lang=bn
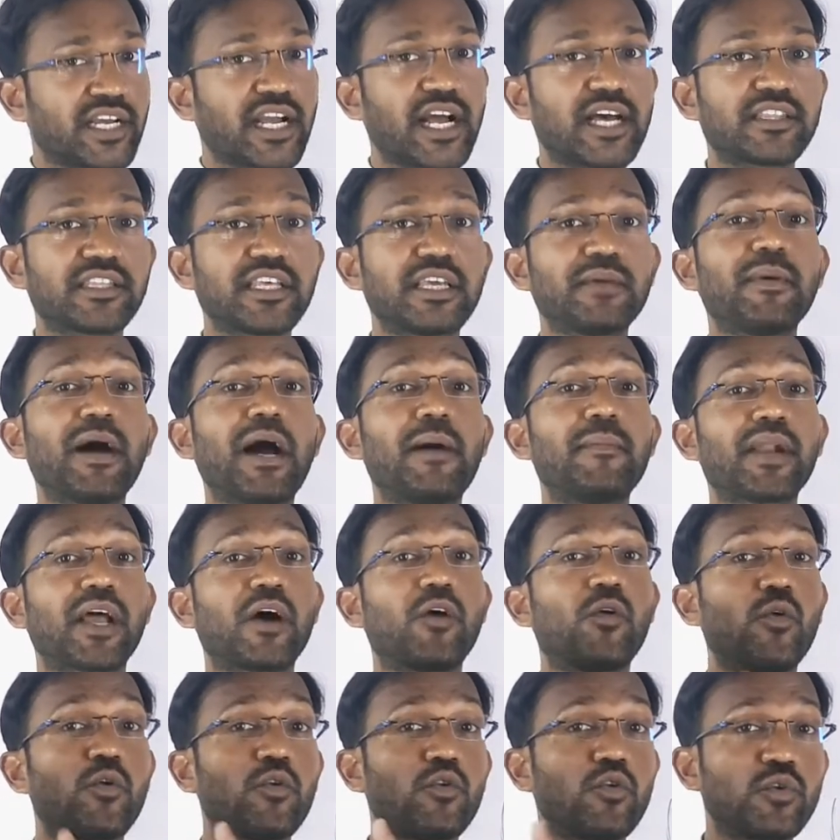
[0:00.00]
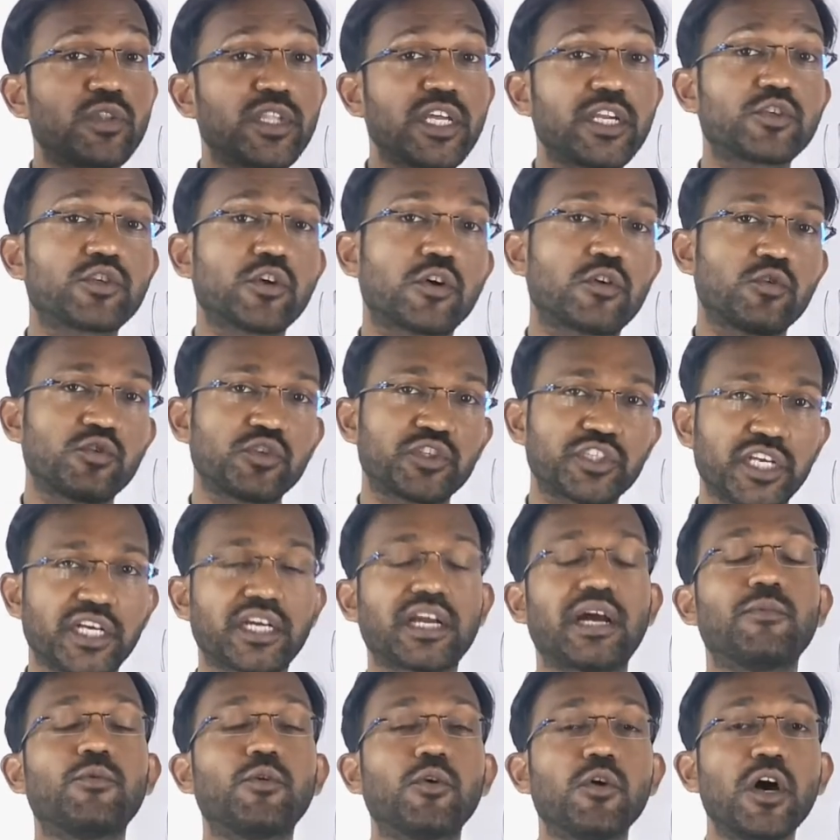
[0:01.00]
শেখাতে বা আমরা অন্যদের যখন
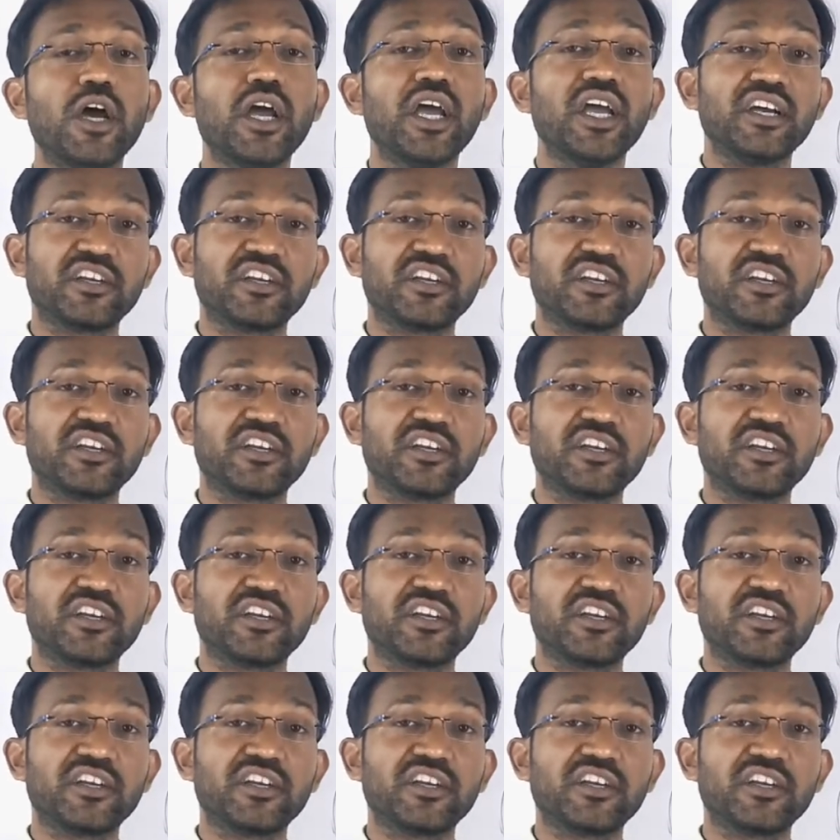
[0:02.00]
শেখাবো